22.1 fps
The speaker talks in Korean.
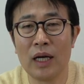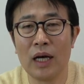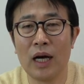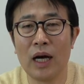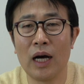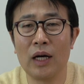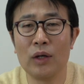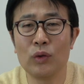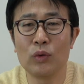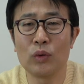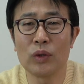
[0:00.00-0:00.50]

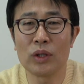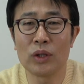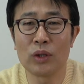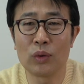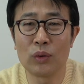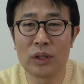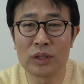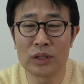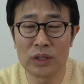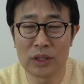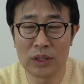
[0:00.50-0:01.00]
한국에
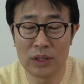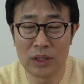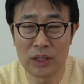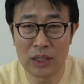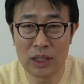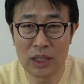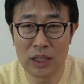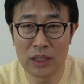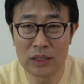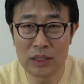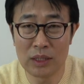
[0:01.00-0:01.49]
들어와서
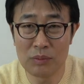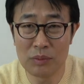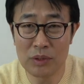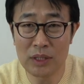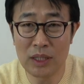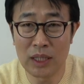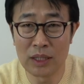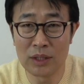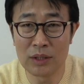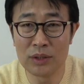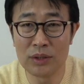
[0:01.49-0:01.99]
적응하기가
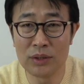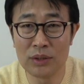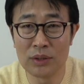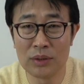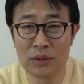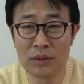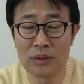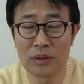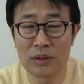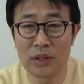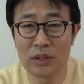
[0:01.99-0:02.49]
쉽지는 않거든요.